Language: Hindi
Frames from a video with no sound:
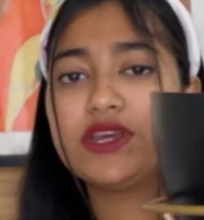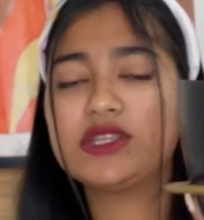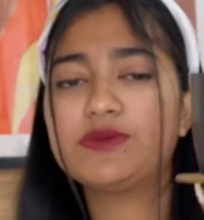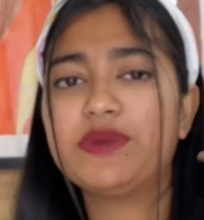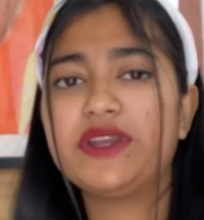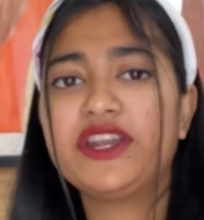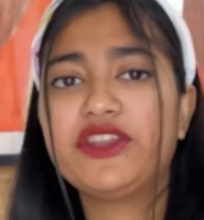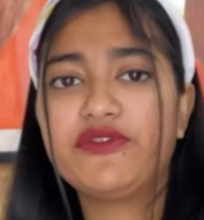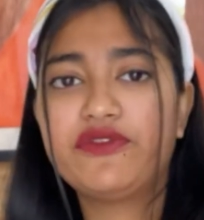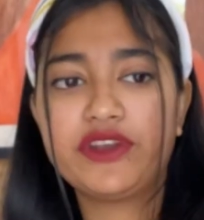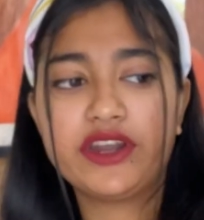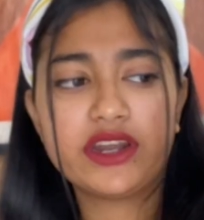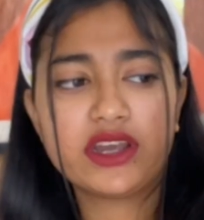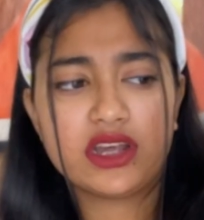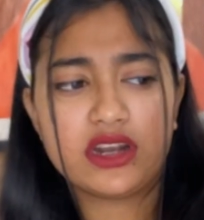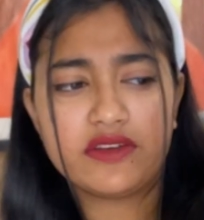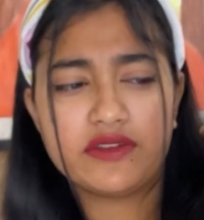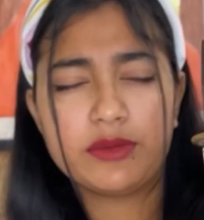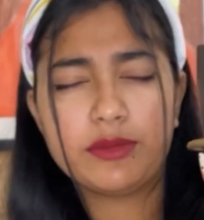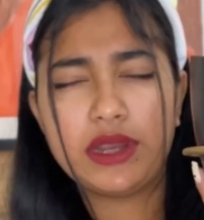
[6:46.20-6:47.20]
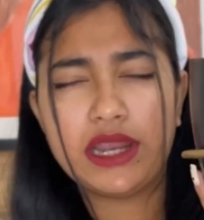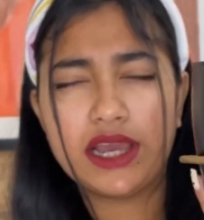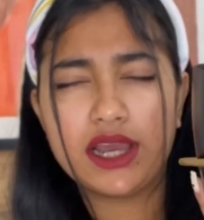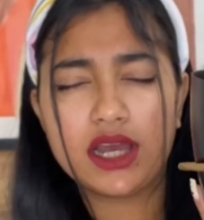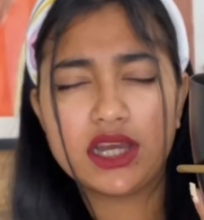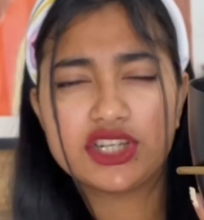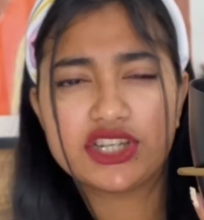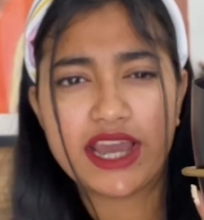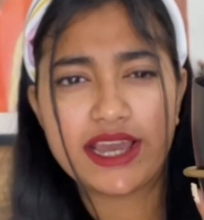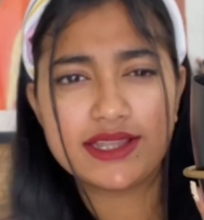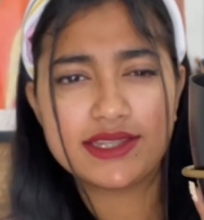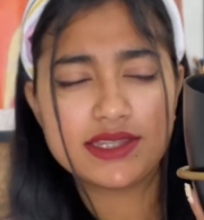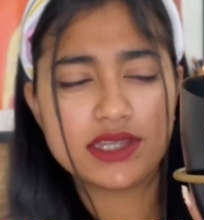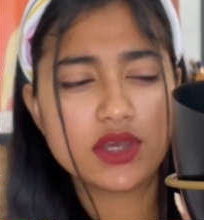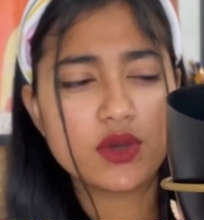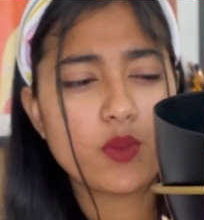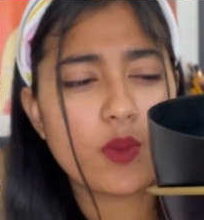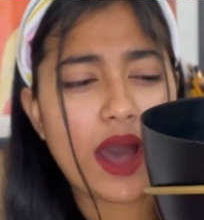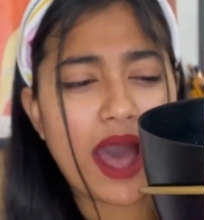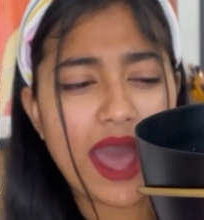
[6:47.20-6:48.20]
पर डिफरेंट कलर भी मिलेगा शायद
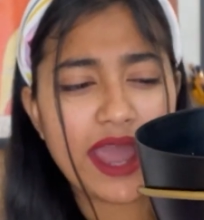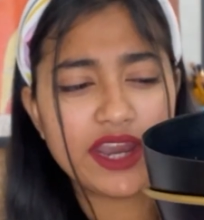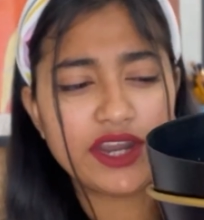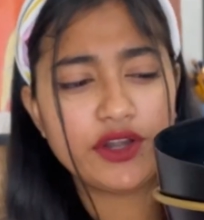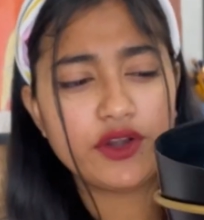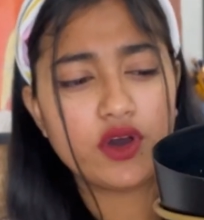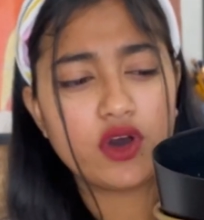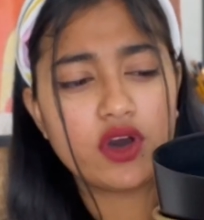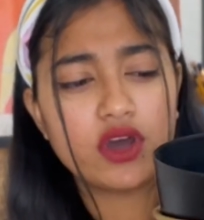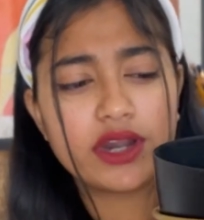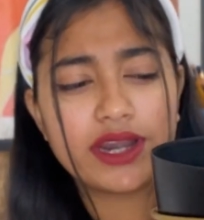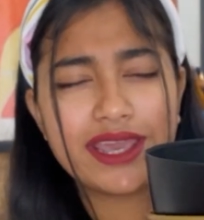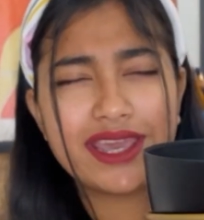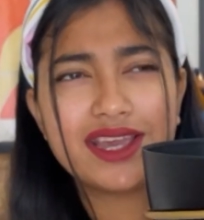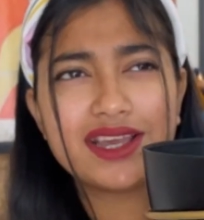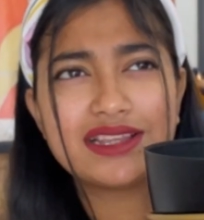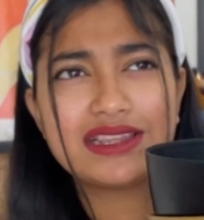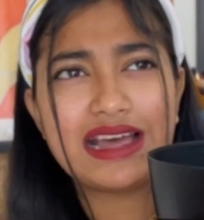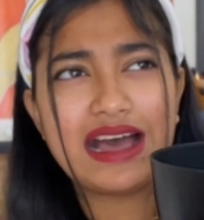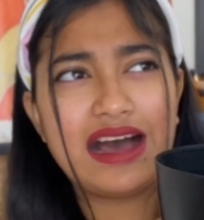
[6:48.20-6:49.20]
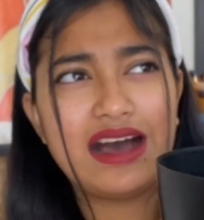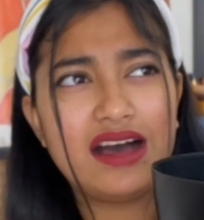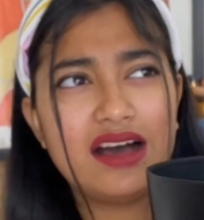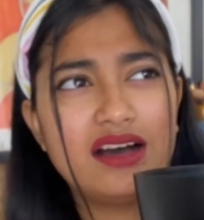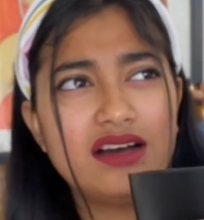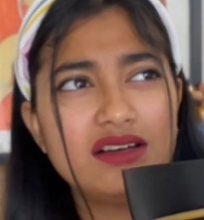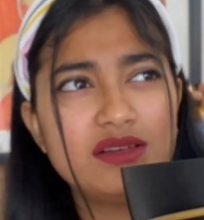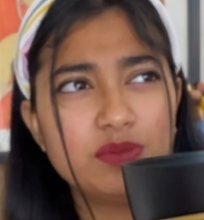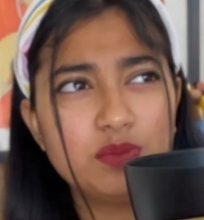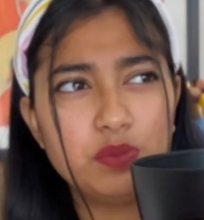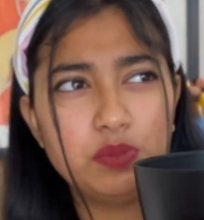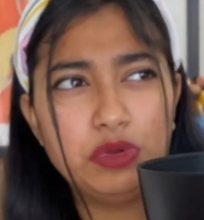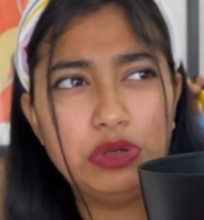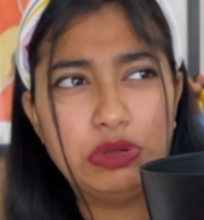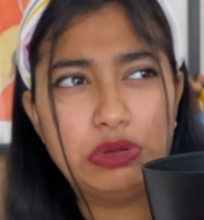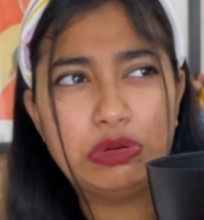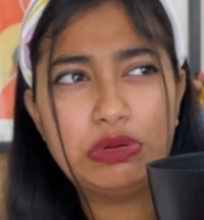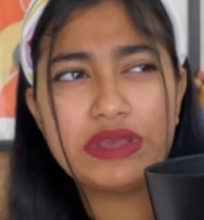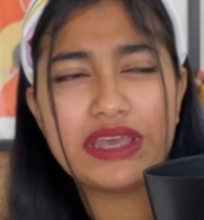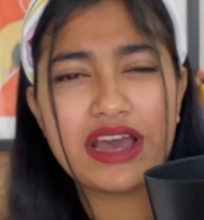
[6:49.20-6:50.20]
से वाइट और एक था
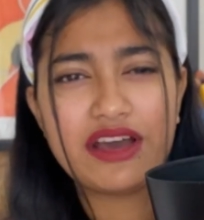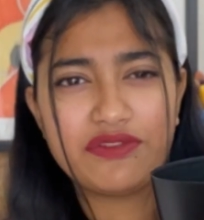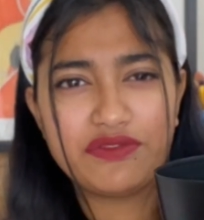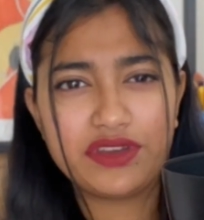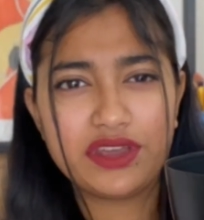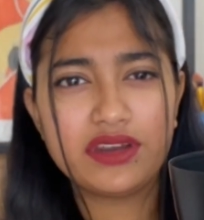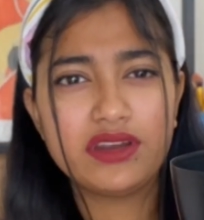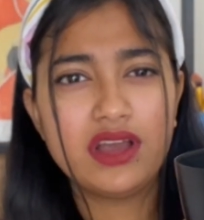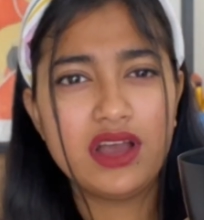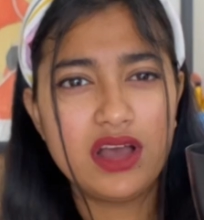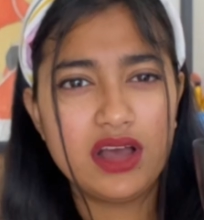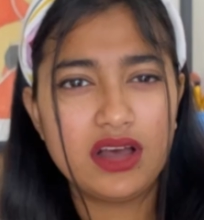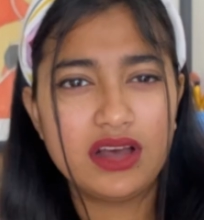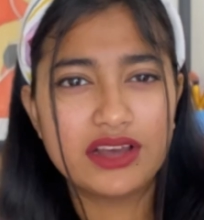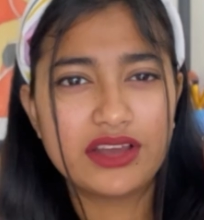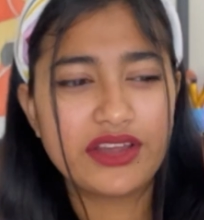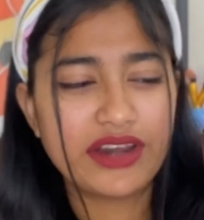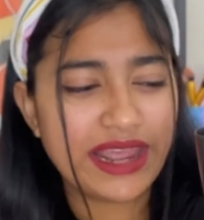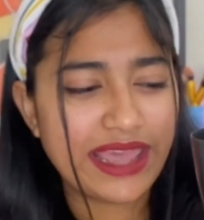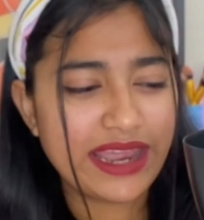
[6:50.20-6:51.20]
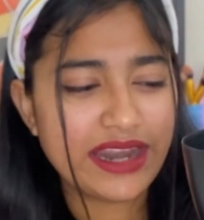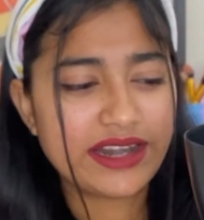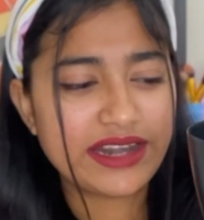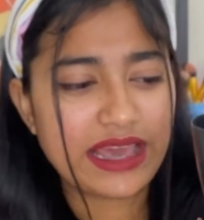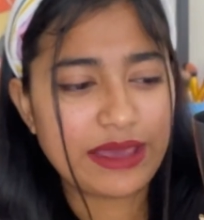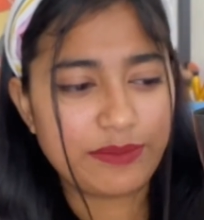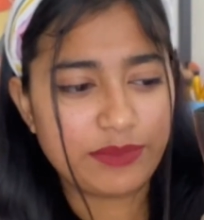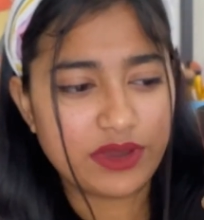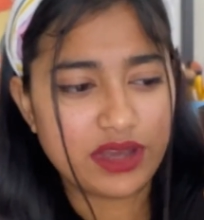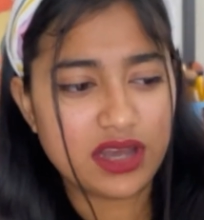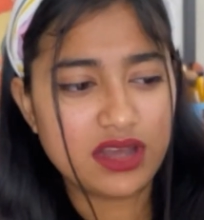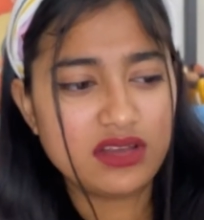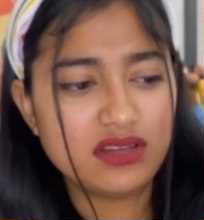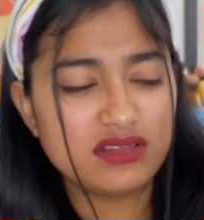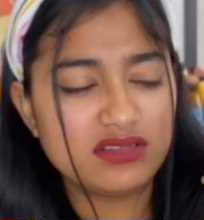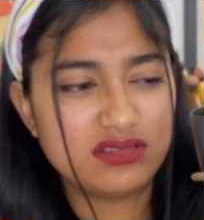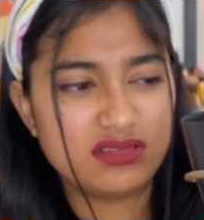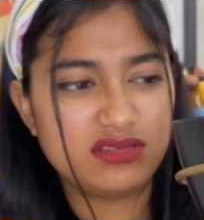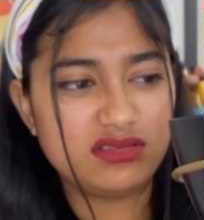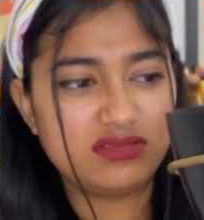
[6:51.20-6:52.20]
ब्लू या फिर ग्रे टाइप का
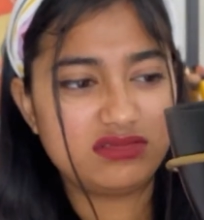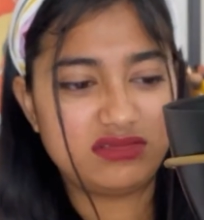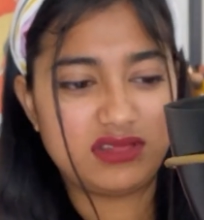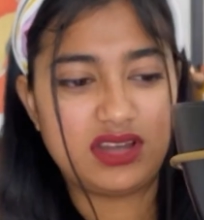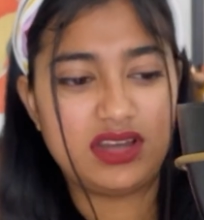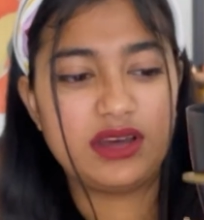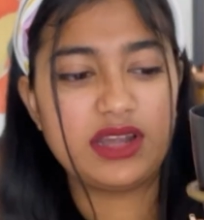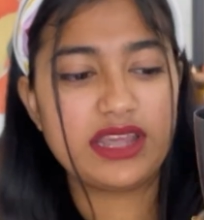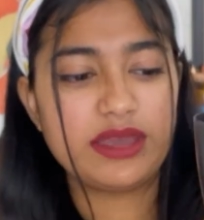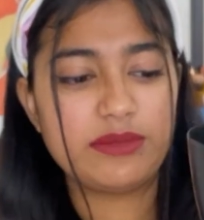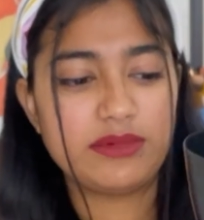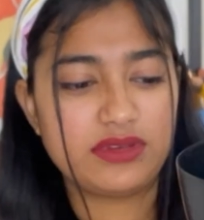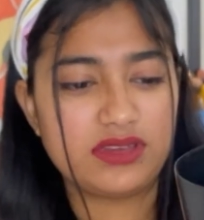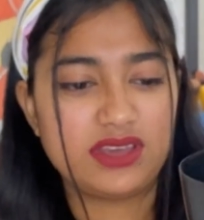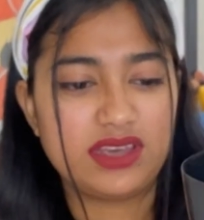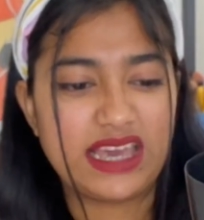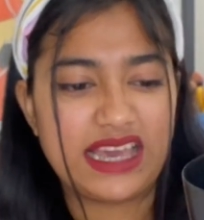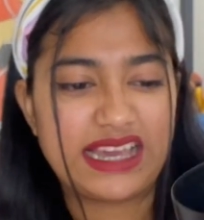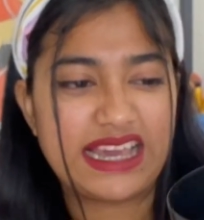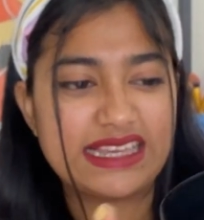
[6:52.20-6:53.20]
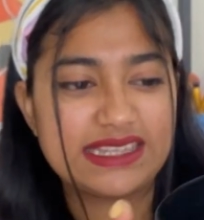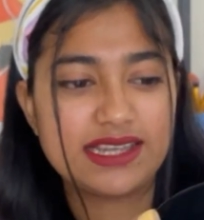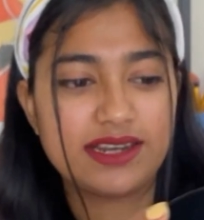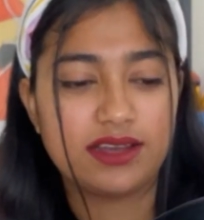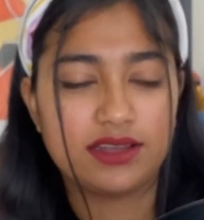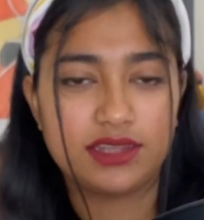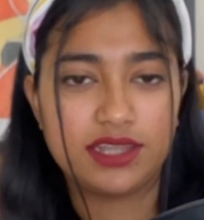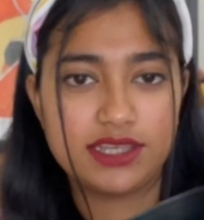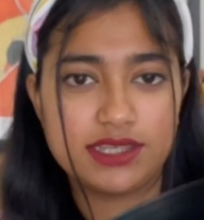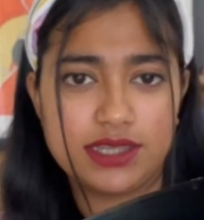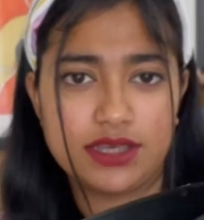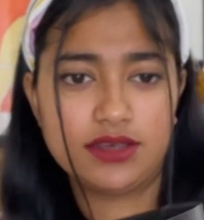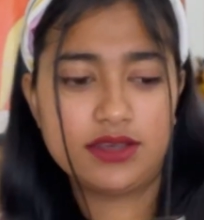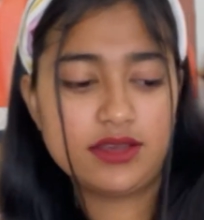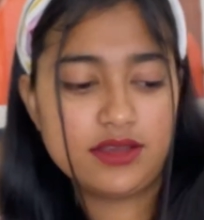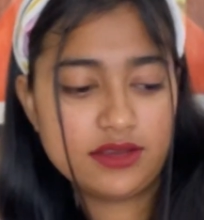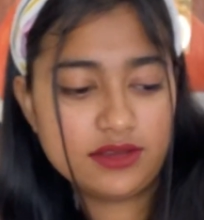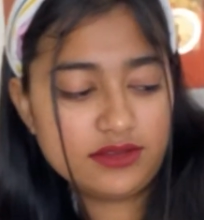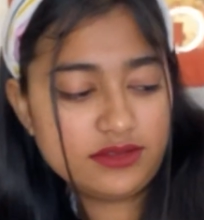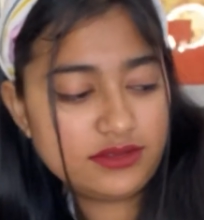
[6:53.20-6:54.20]
और ये कैसे रखते इसे
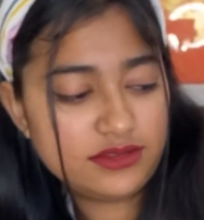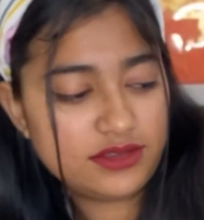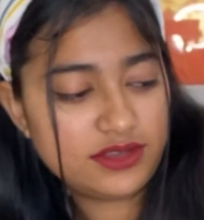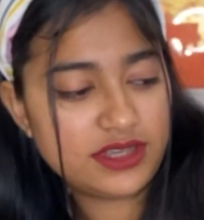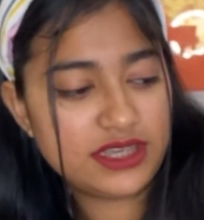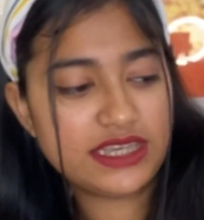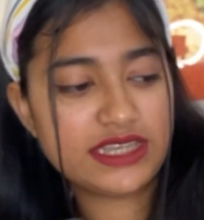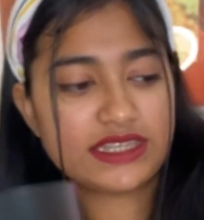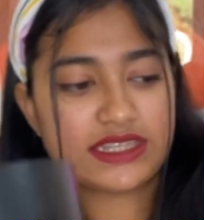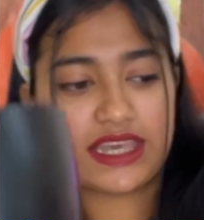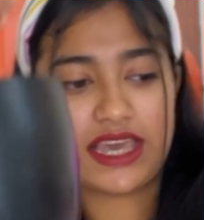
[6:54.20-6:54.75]
इसके